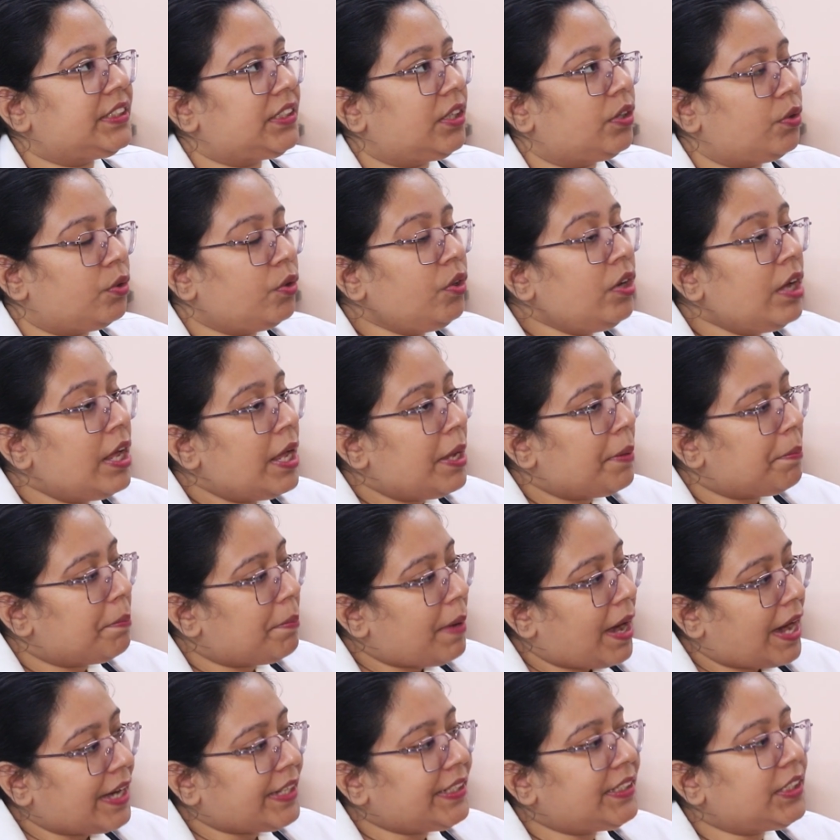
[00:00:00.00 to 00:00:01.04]
সেটা হলো
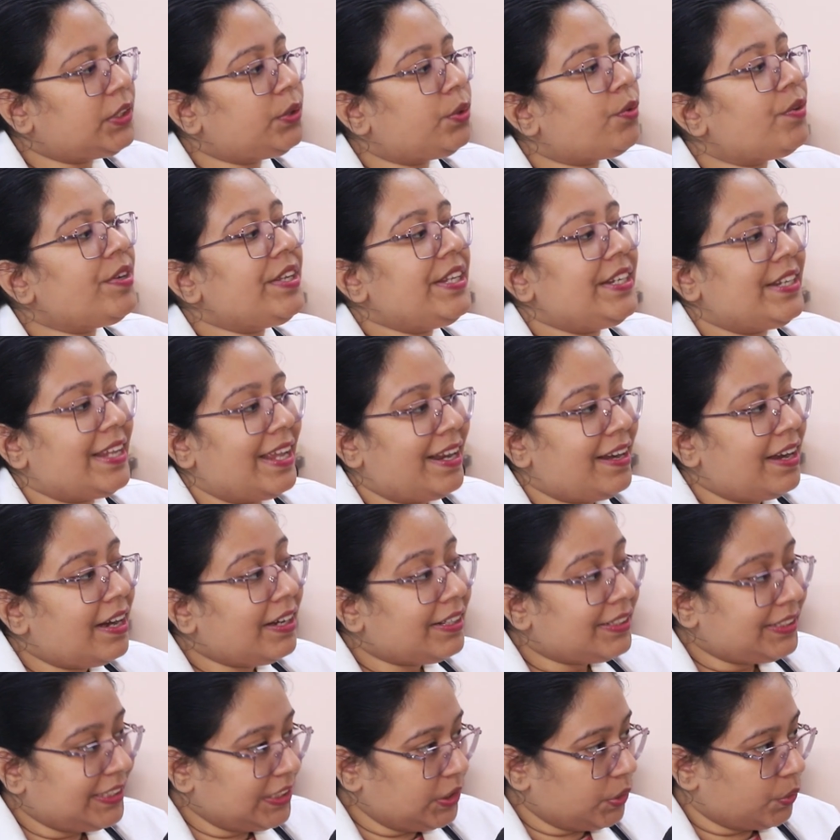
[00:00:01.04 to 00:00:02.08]
বাড়িতে ধরুন ইনহেলার
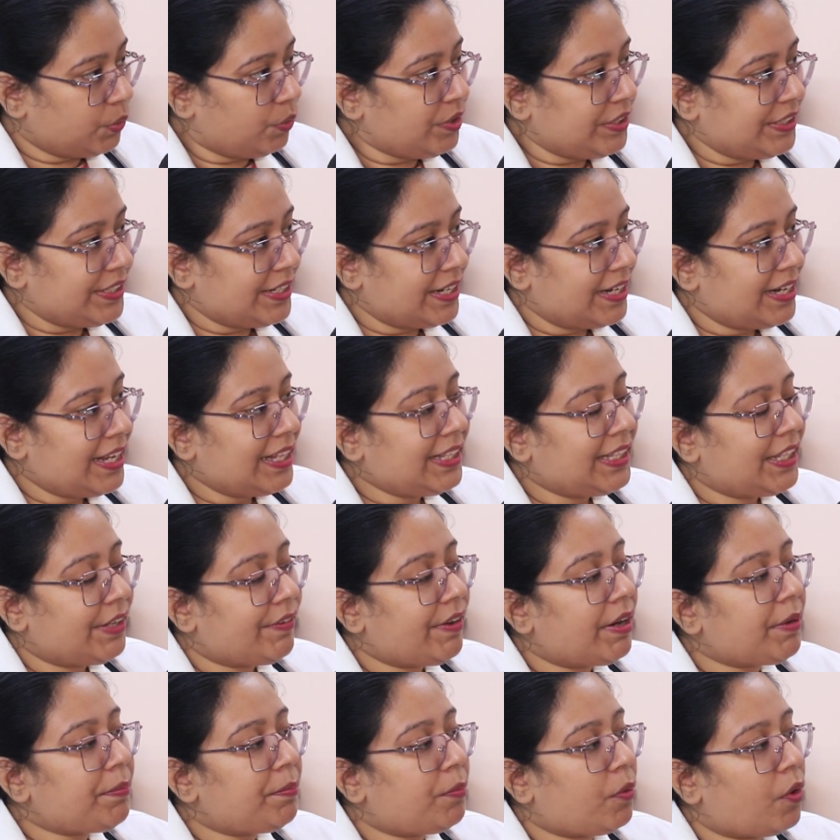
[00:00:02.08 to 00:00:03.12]
দিল ইনহেলার
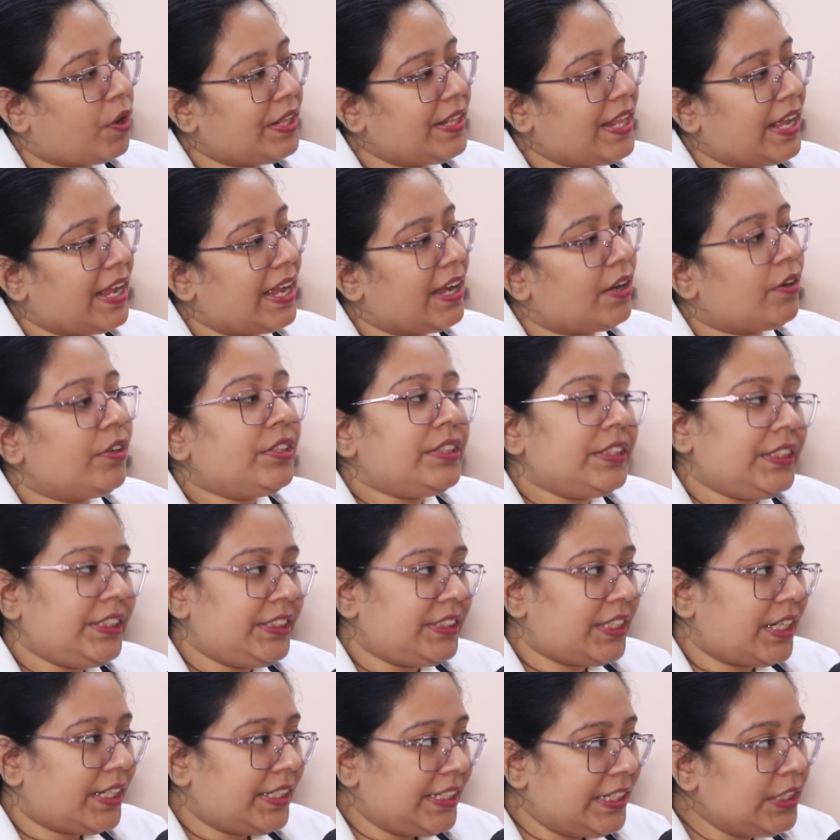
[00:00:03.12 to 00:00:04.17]
দেওয়ার পরে দেখা গেল
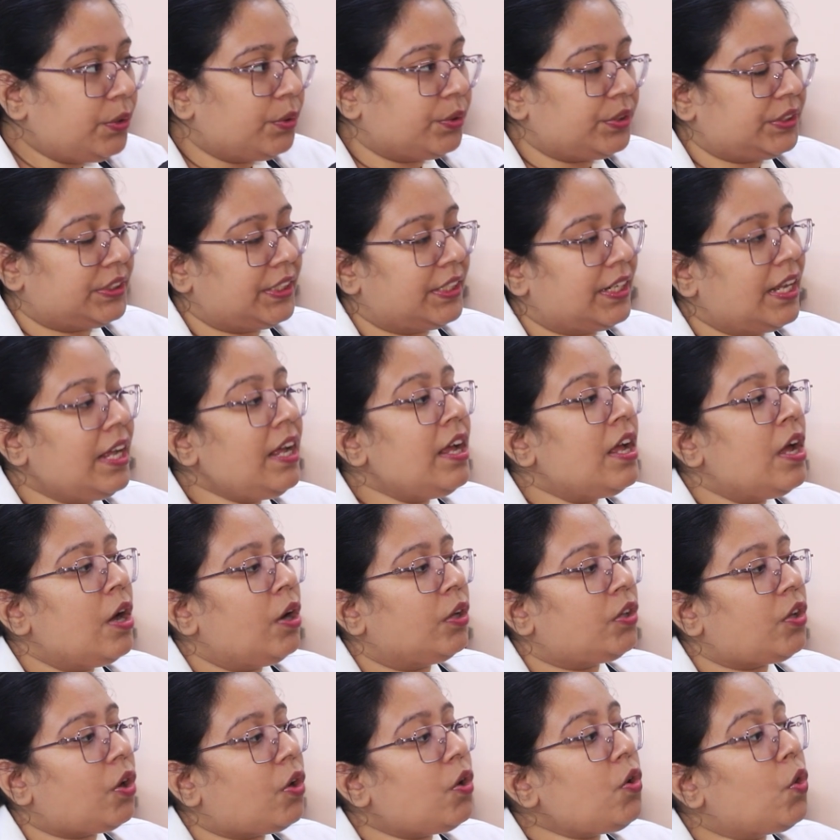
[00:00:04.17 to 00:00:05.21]
জিনিসটা ঠিক হচ্ছে না
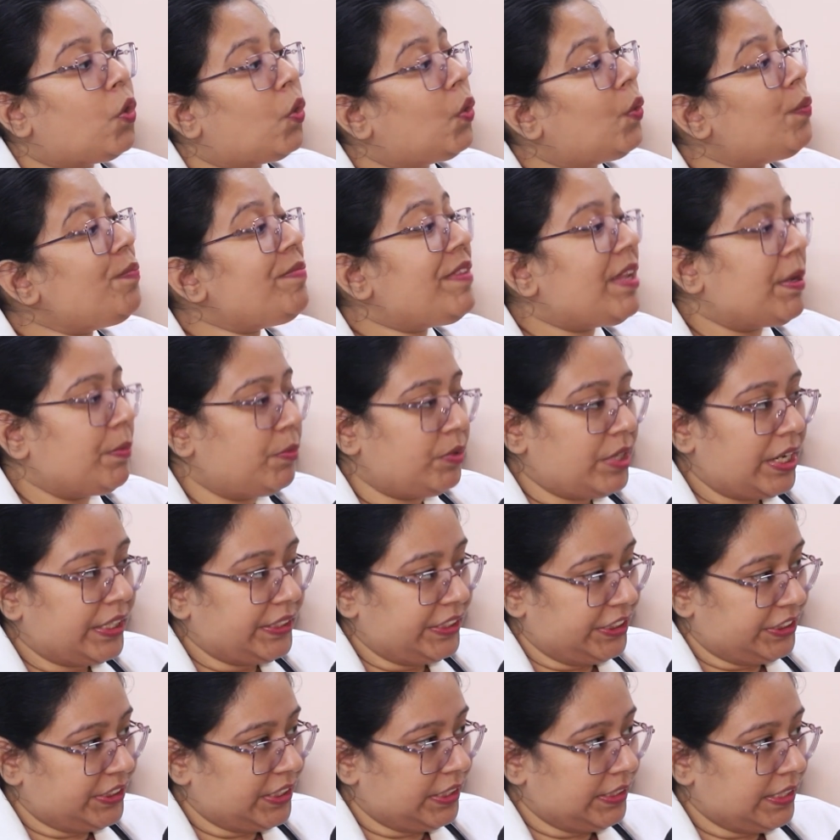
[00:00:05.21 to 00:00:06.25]
তখন হোম
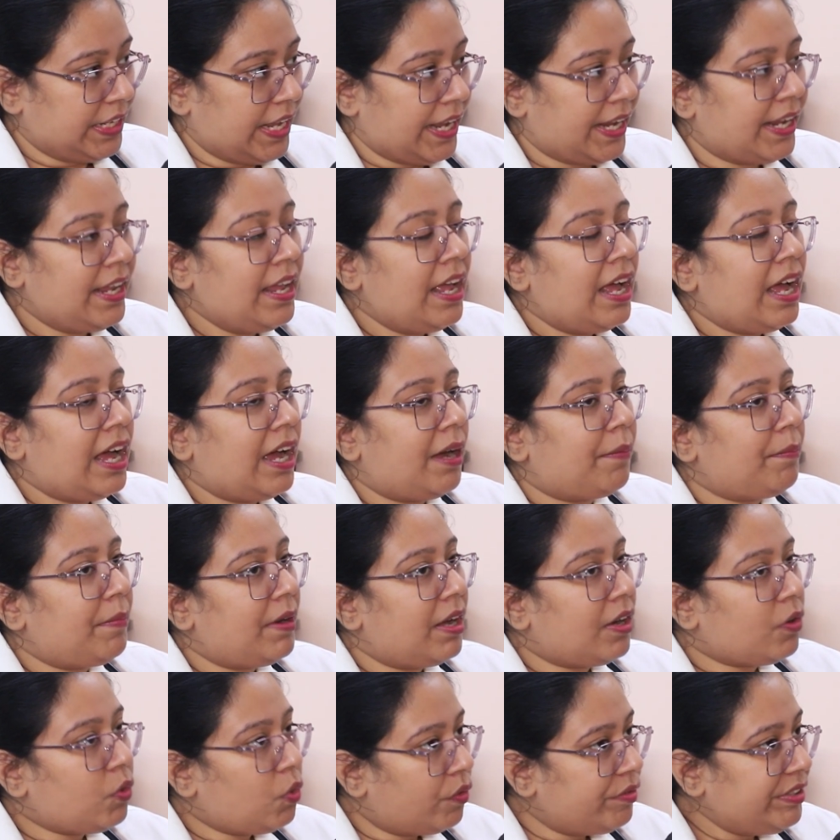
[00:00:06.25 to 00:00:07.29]
নেবুলাইজেশন দেয়
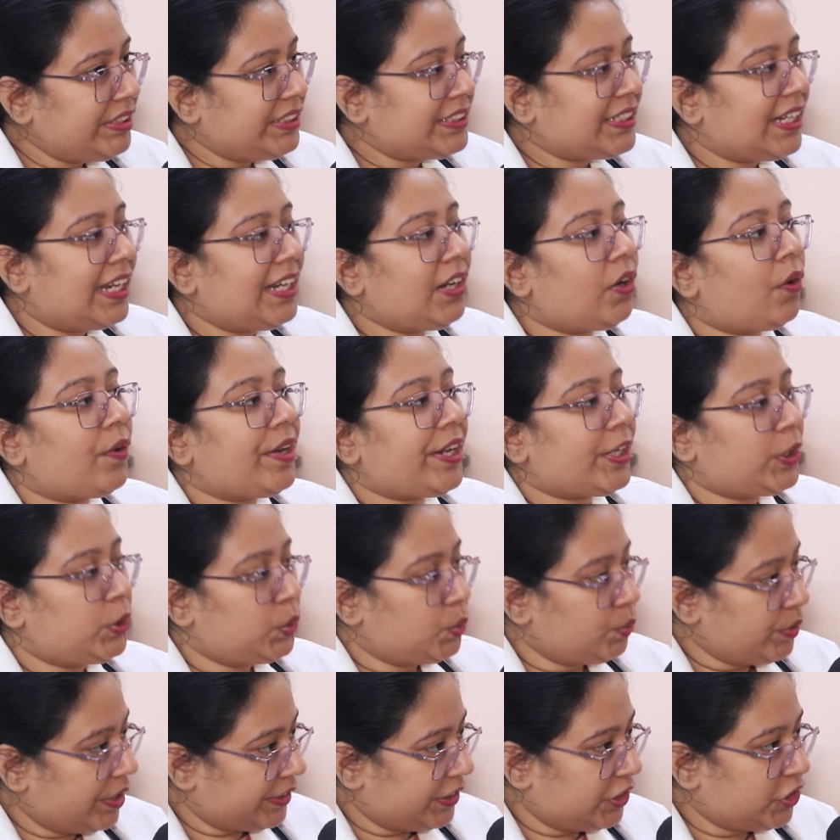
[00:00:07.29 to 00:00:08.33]
আমরা কোভিডকালে অনেক
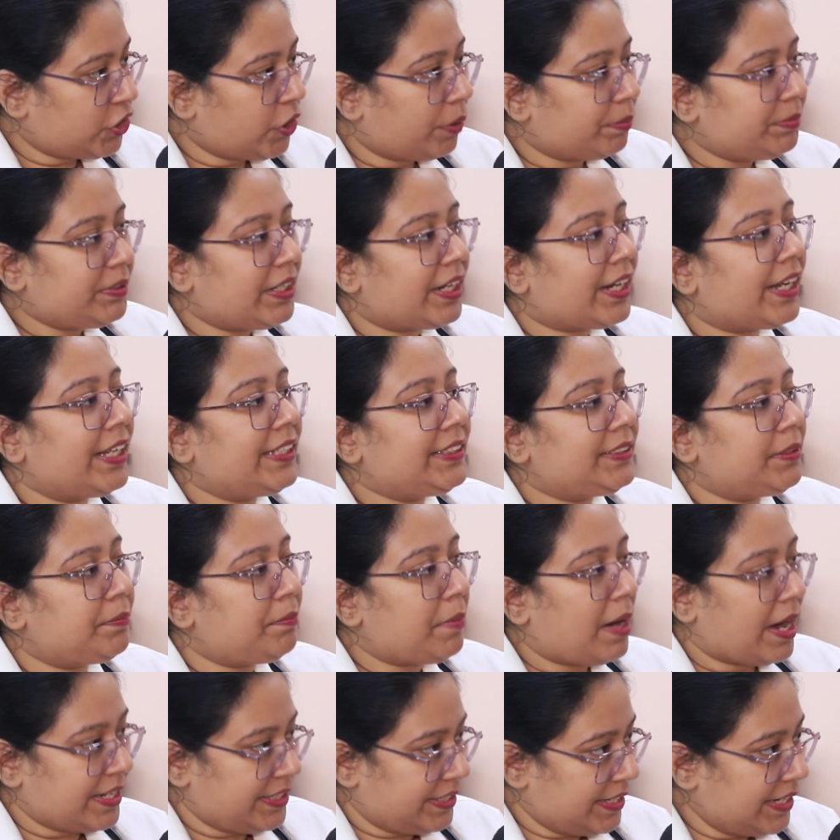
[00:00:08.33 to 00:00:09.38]
শুনেছি সব জায়গায় যে
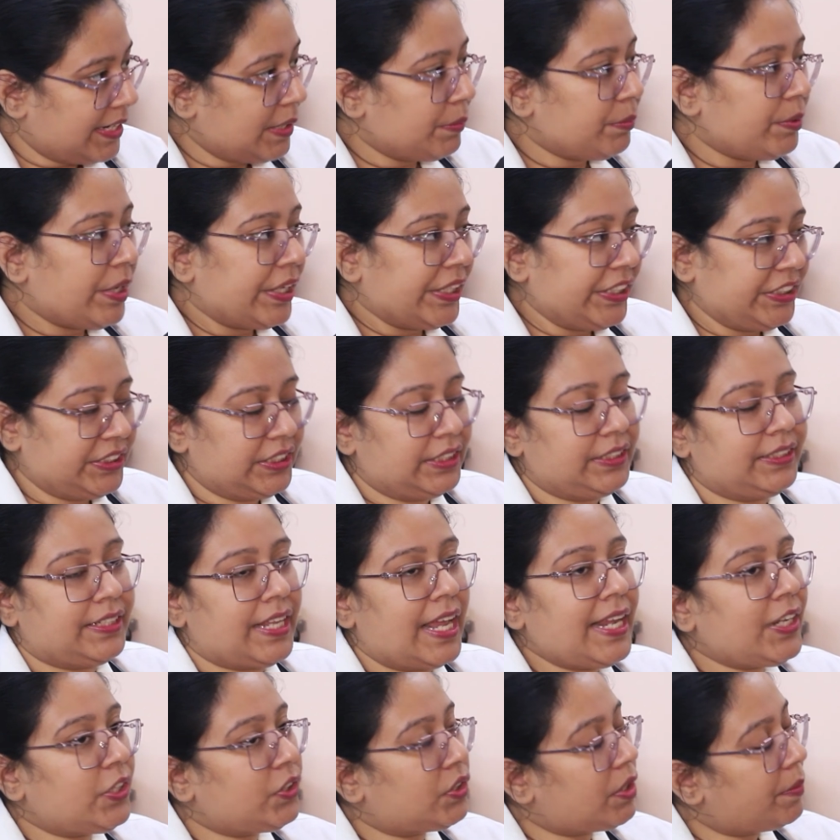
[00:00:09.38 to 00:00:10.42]
বাড়িতে নেবুলাইজেশন
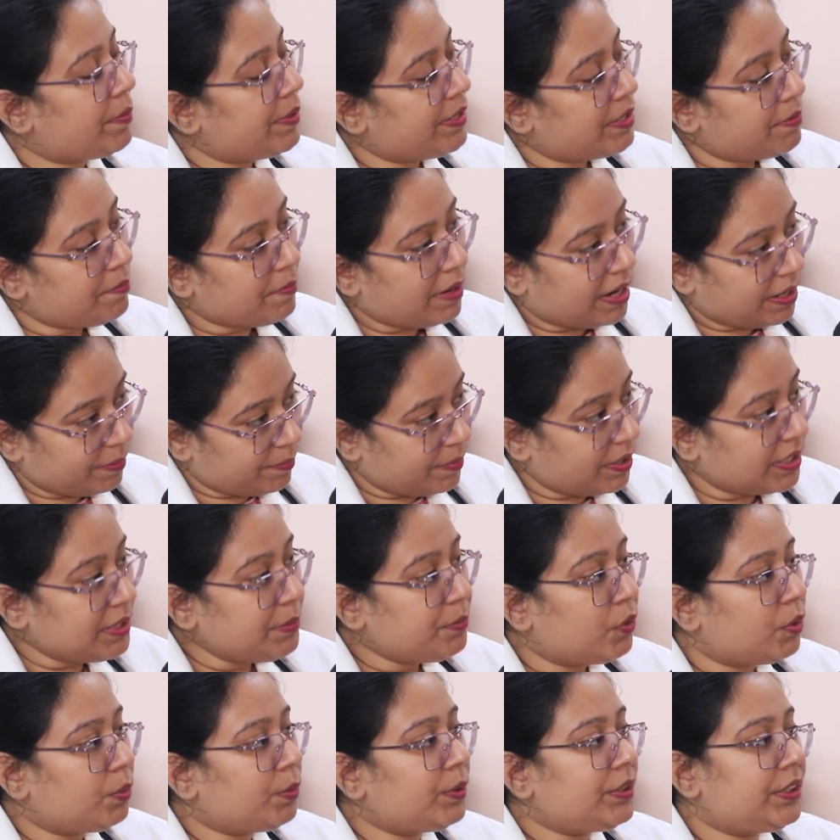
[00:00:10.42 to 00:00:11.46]
দেয় কিন্তু আমি এটা বারবারই
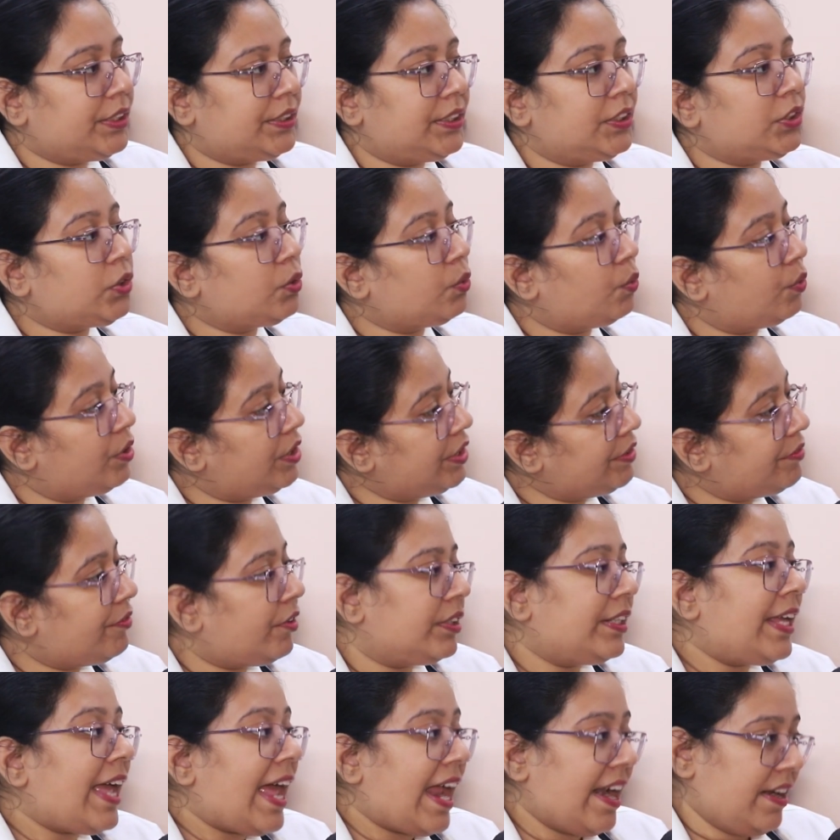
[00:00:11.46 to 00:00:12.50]
বলবো দিস ইজ ওনলি
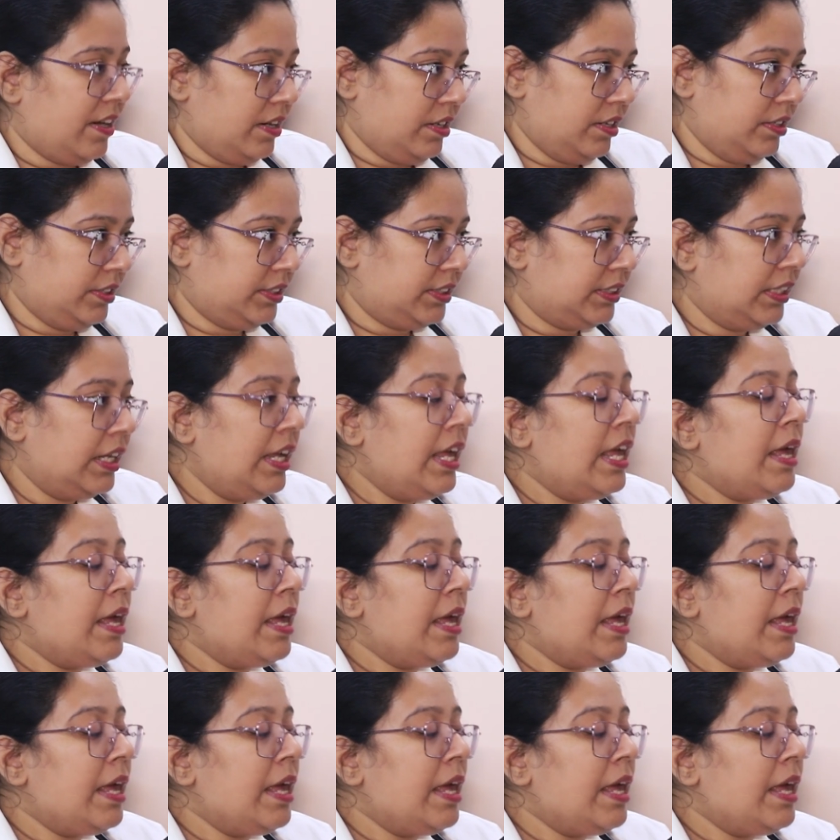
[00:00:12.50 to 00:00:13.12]
ফর দ্য অ্যাডাল্টস